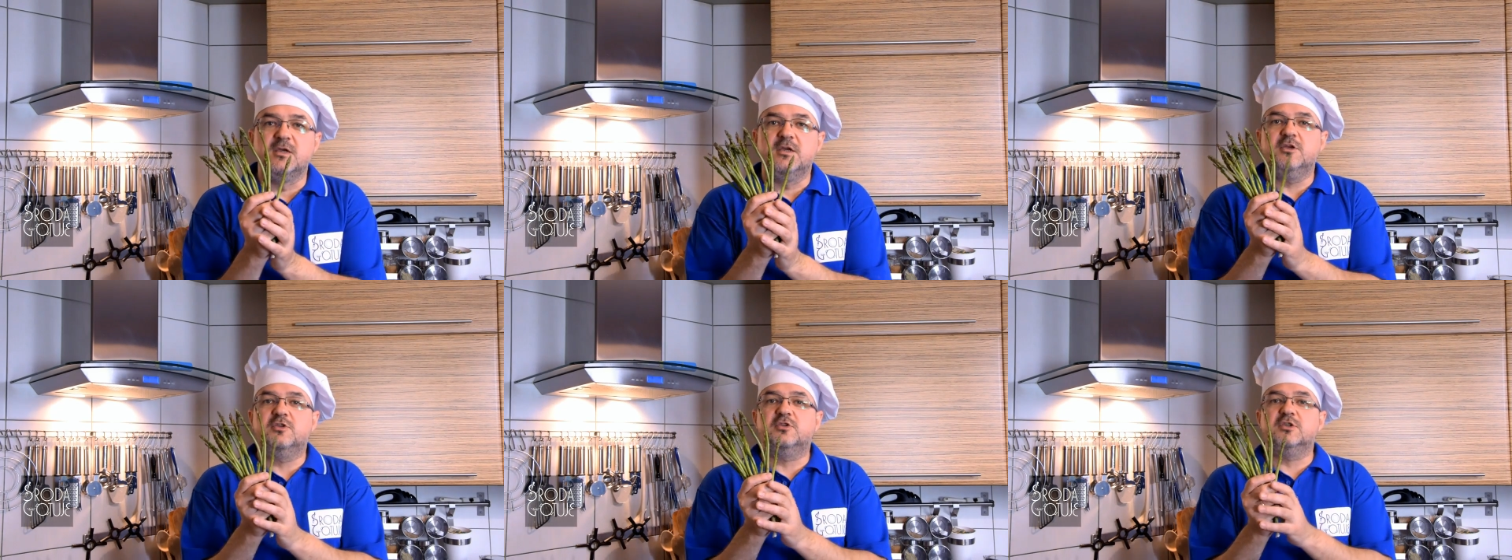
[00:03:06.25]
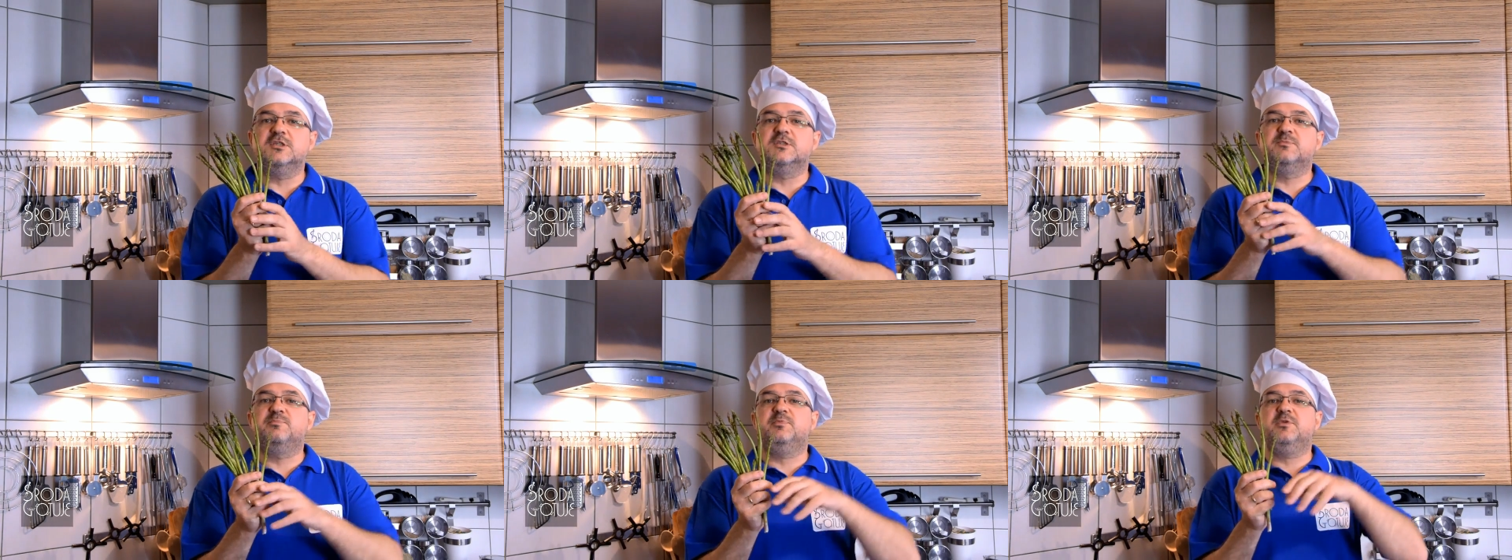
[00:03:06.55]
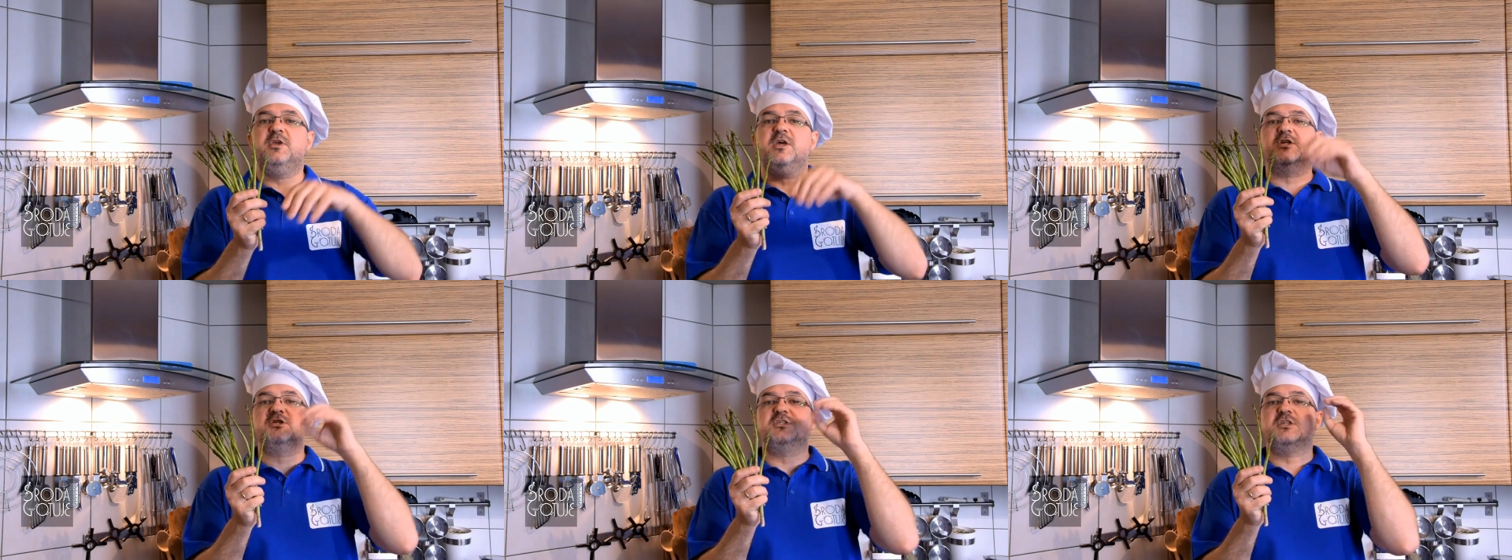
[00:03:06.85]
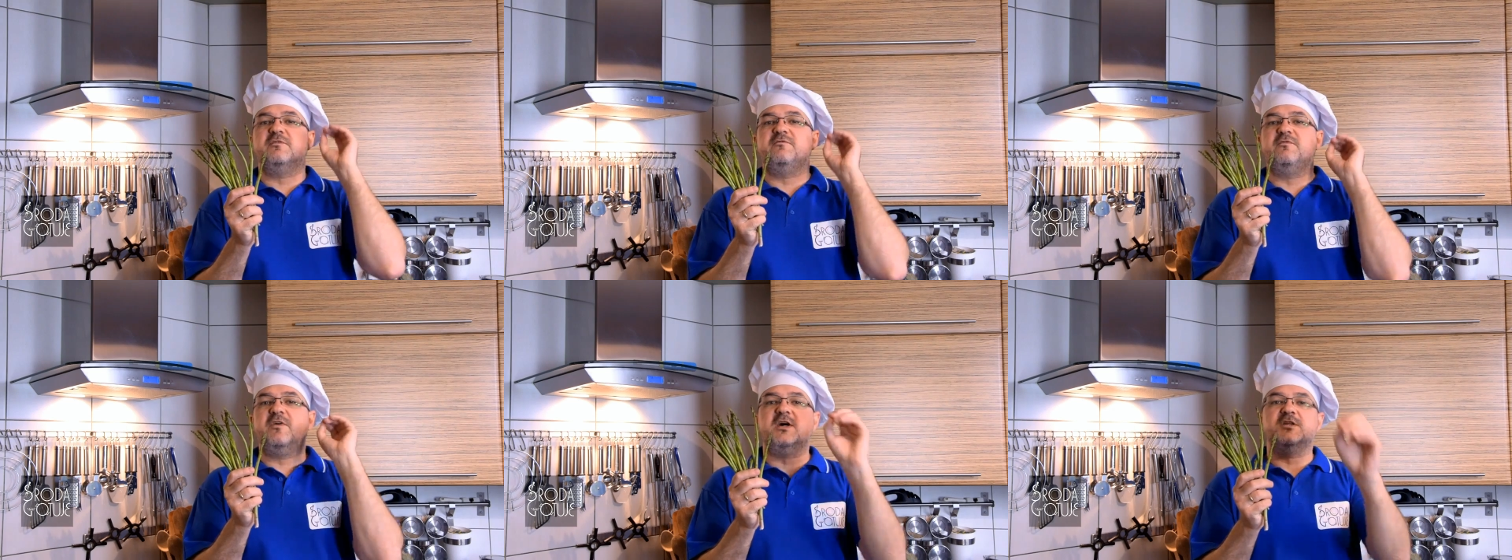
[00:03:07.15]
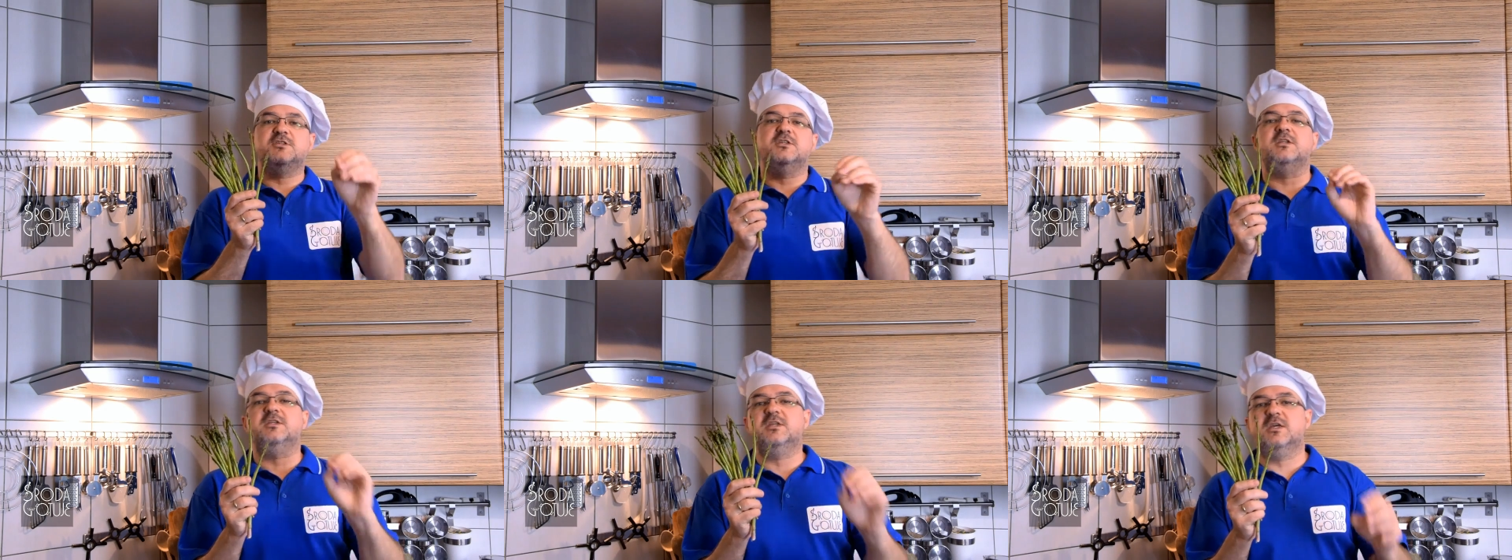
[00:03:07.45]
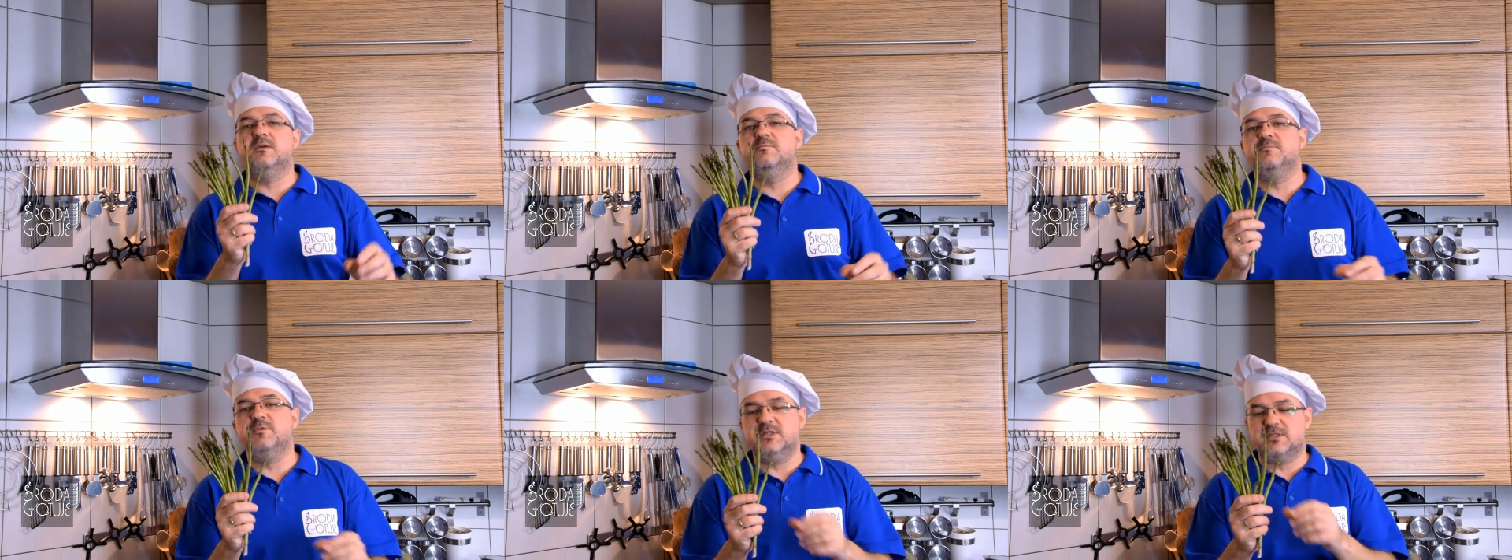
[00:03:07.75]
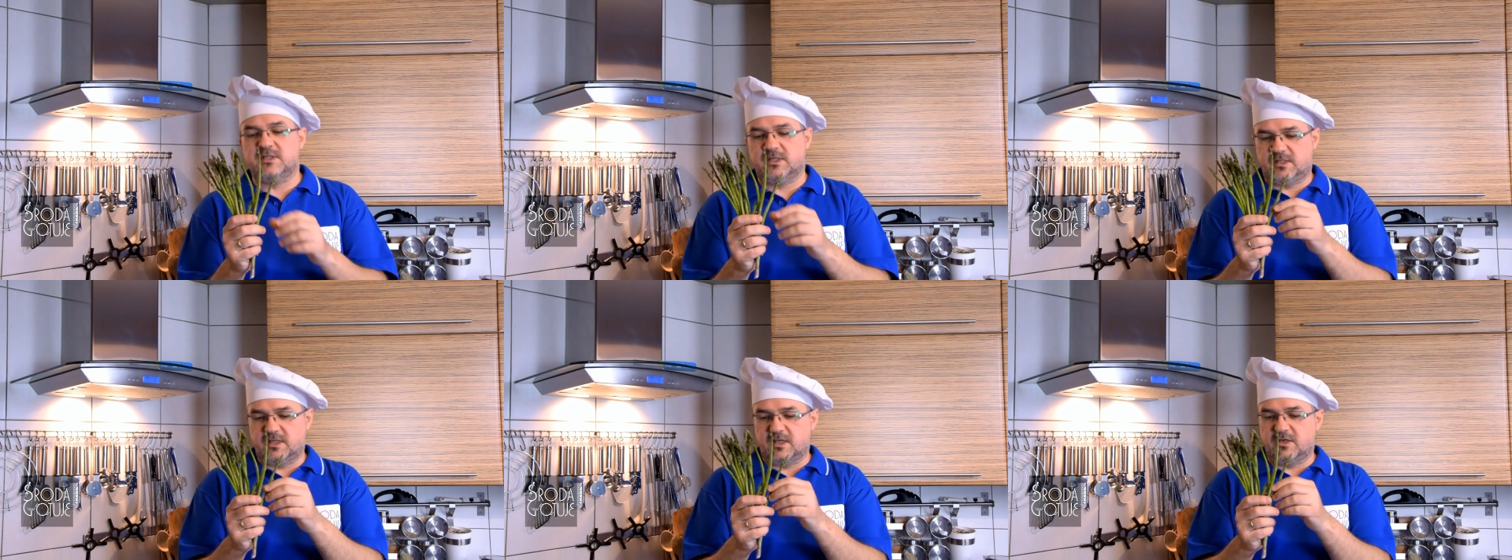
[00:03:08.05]
I to jest pierwsza ważna
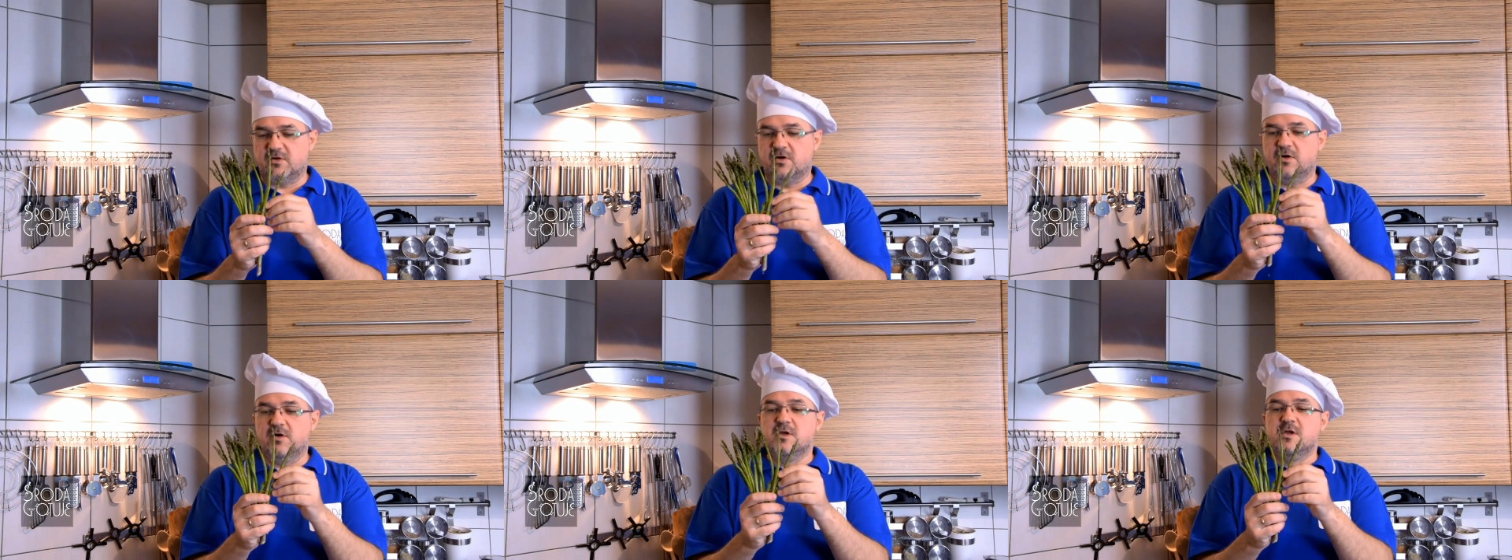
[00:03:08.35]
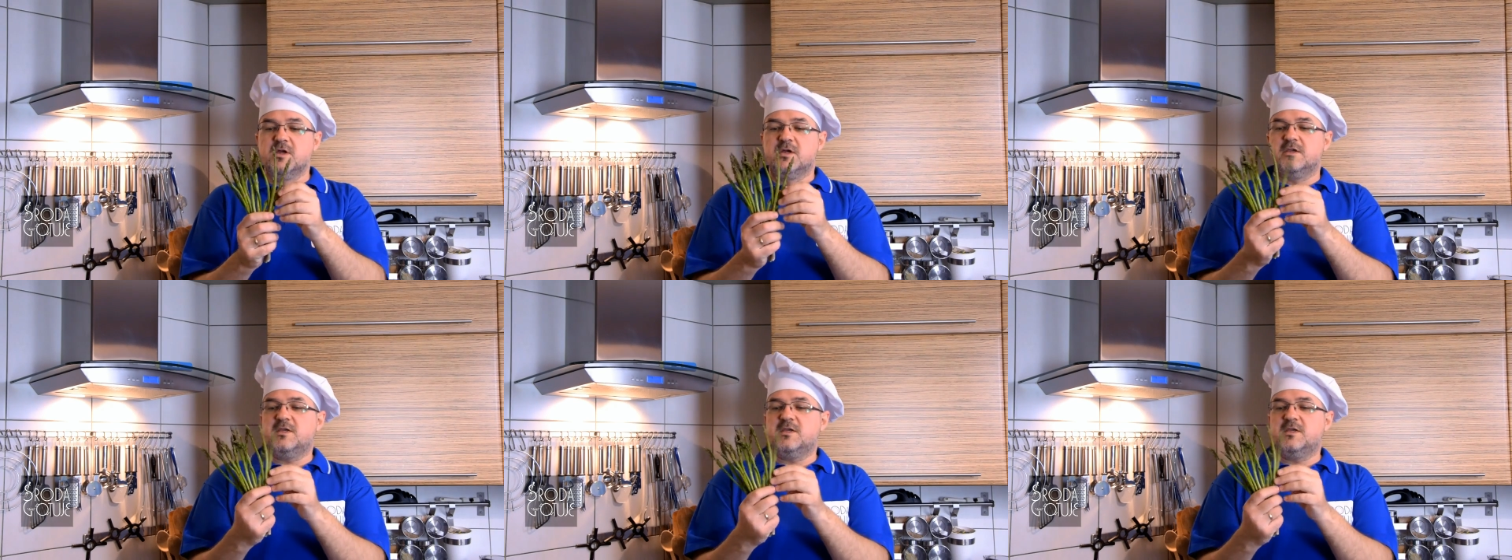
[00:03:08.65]
tajemnica tego,